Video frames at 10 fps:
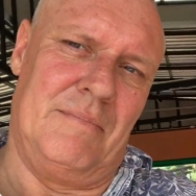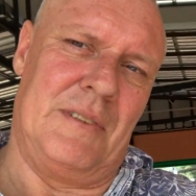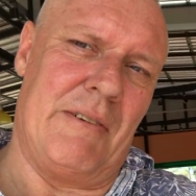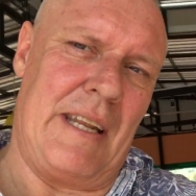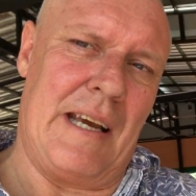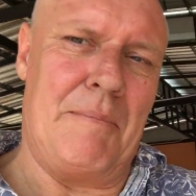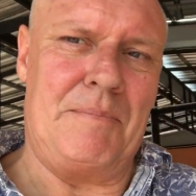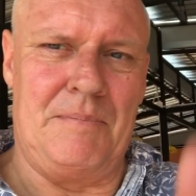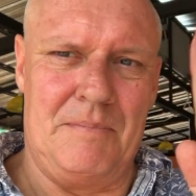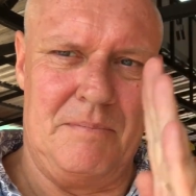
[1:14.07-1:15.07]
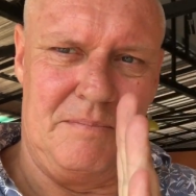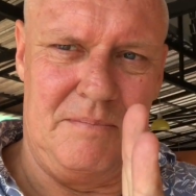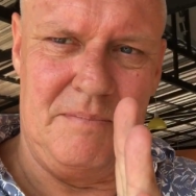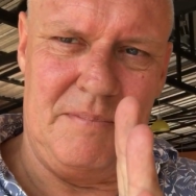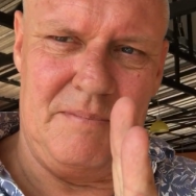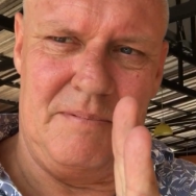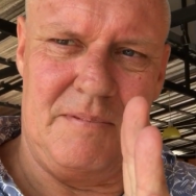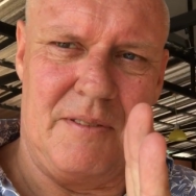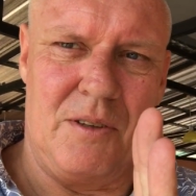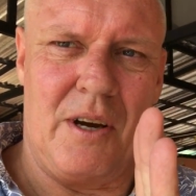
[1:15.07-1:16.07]
สวัสดีครับ
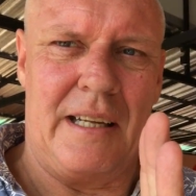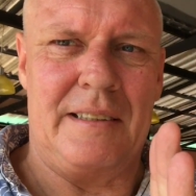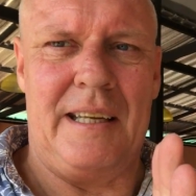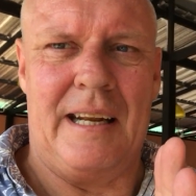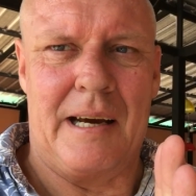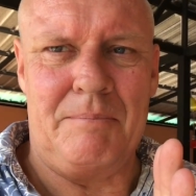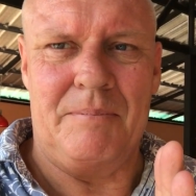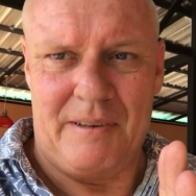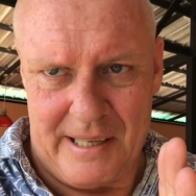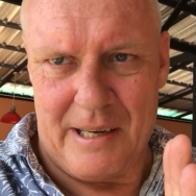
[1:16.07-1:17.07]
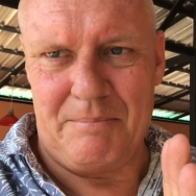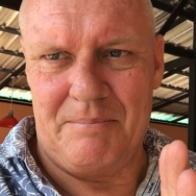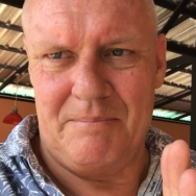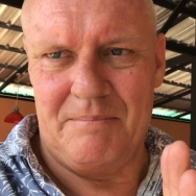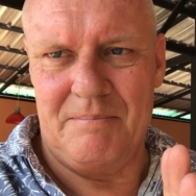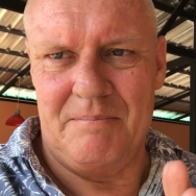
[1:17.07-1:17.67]
เจอกันที่นี่นะครับ สวัสดีครับ